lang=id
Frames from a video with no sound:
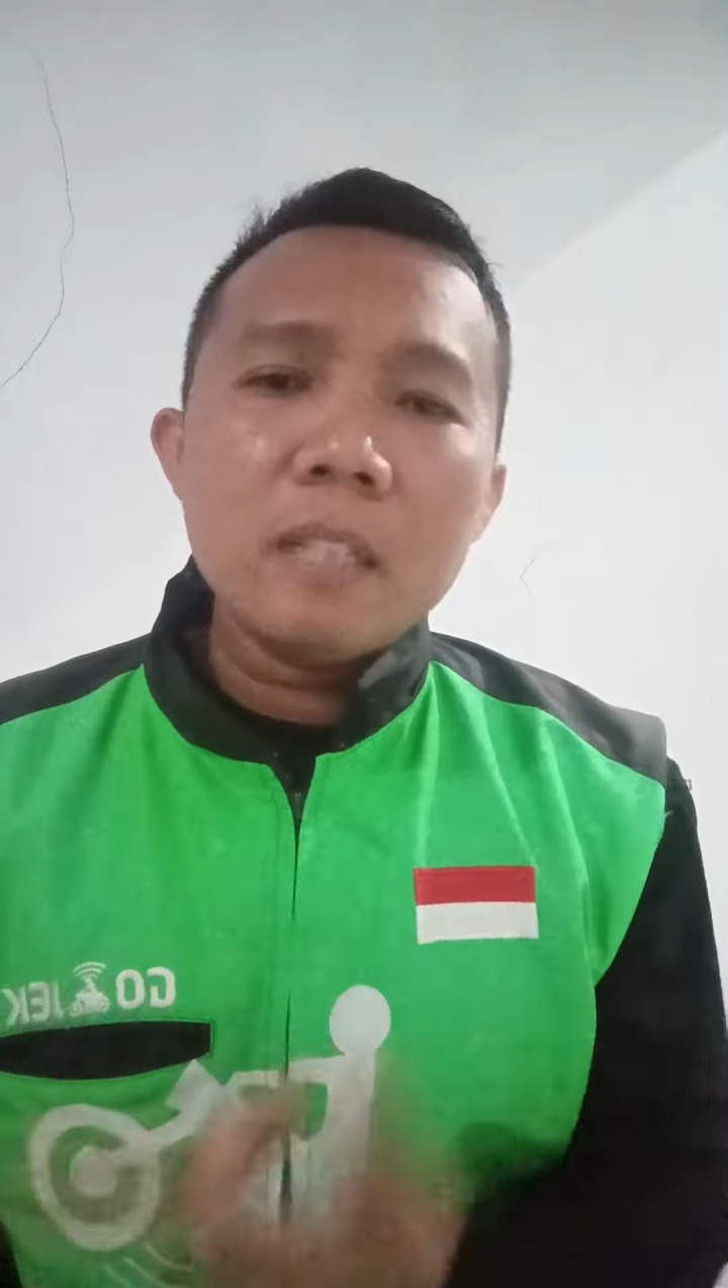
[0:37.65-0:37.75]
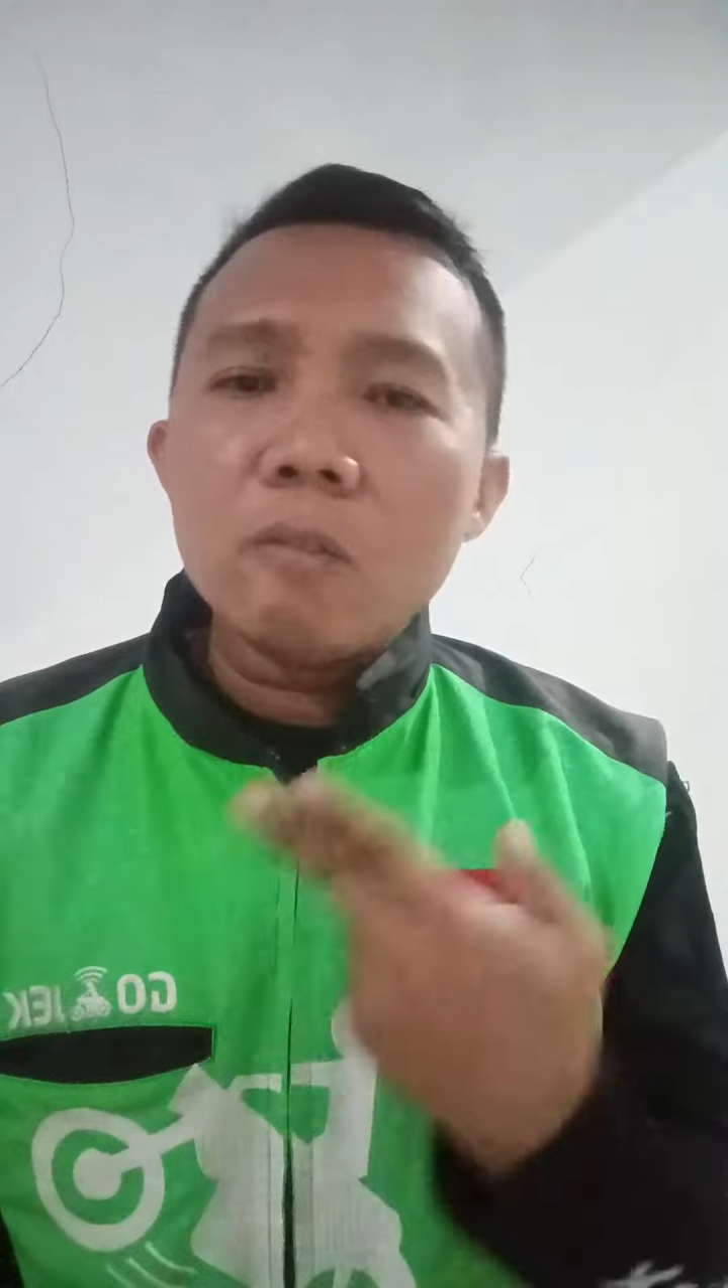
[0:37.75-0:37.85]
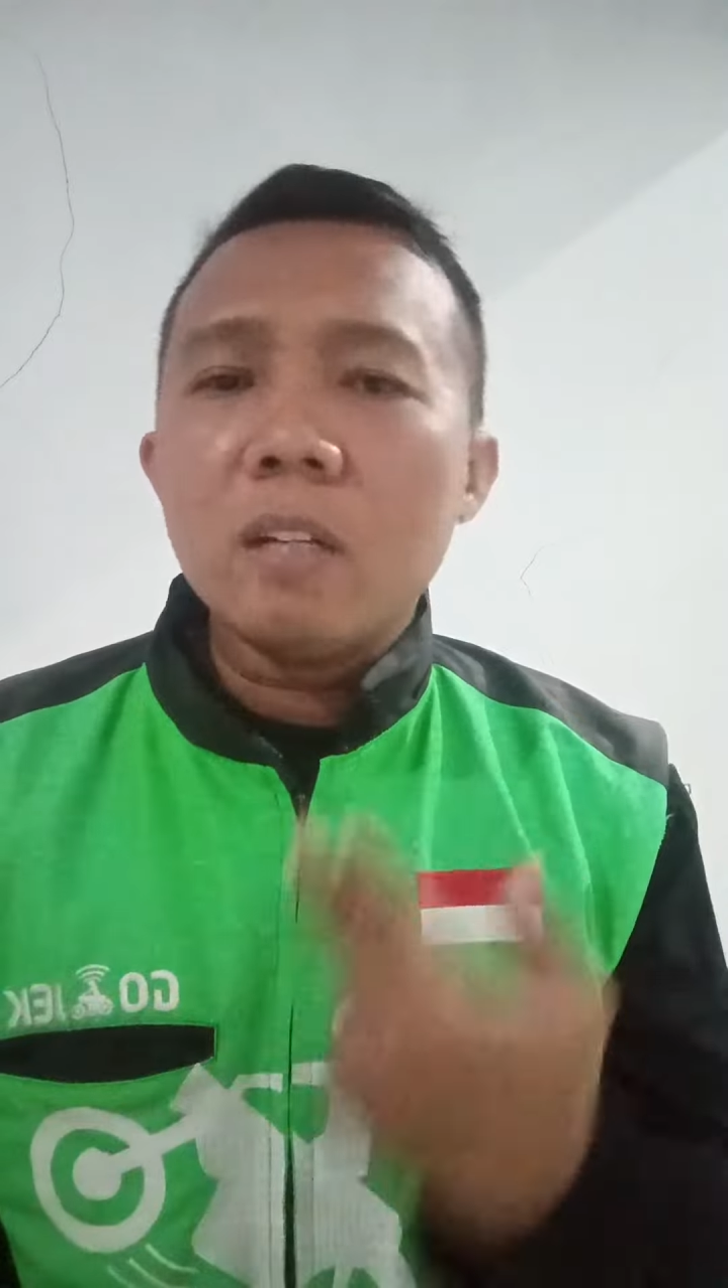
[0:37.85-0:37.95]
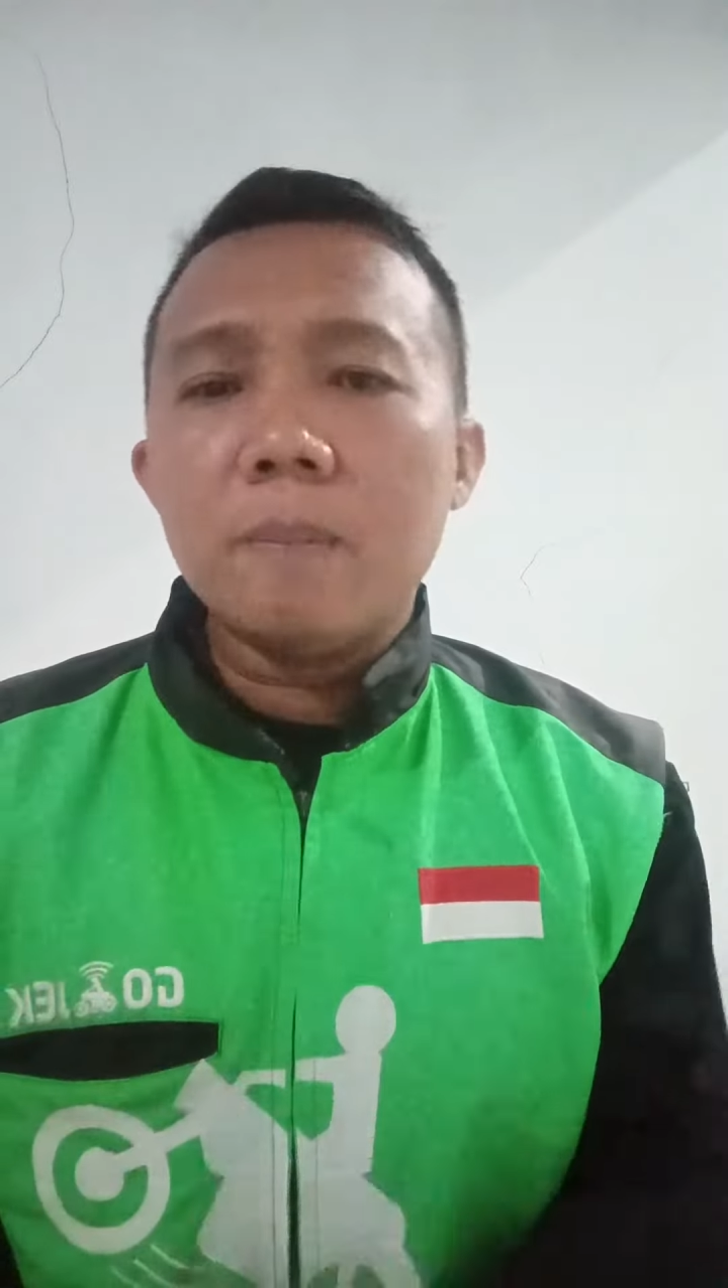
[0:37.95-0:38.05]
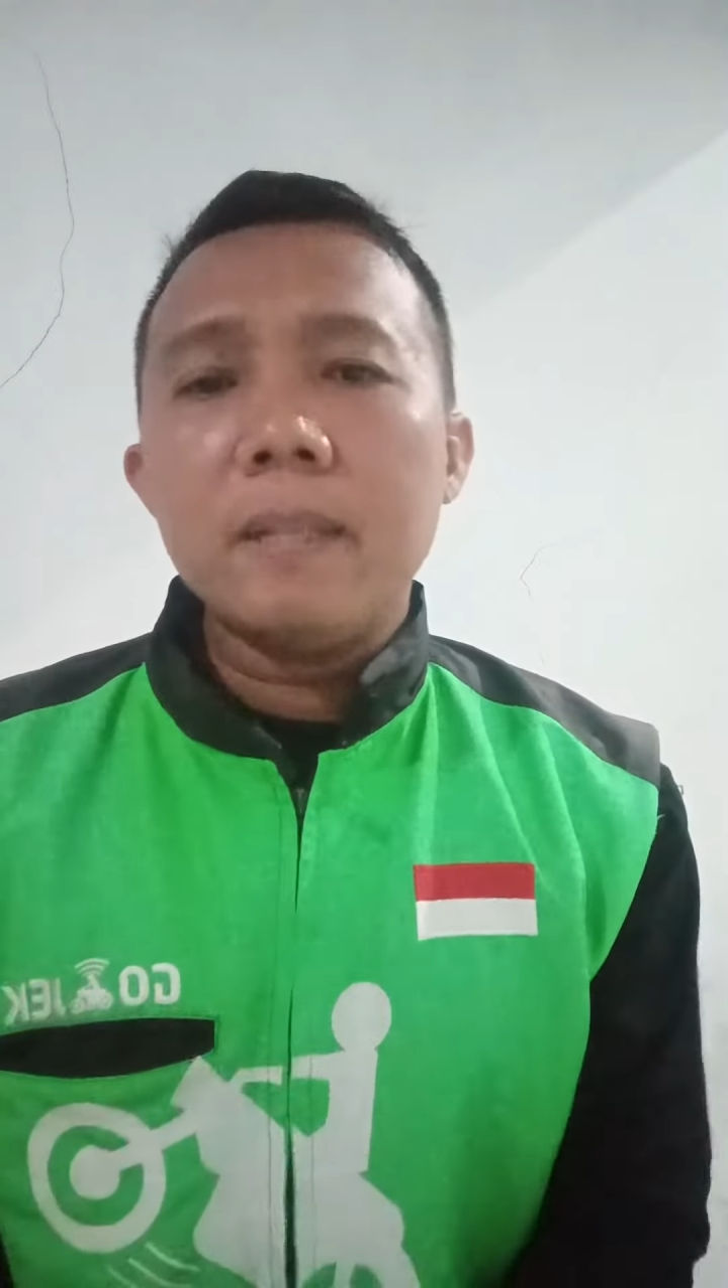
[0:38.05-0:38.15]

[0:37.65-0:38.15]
dia udah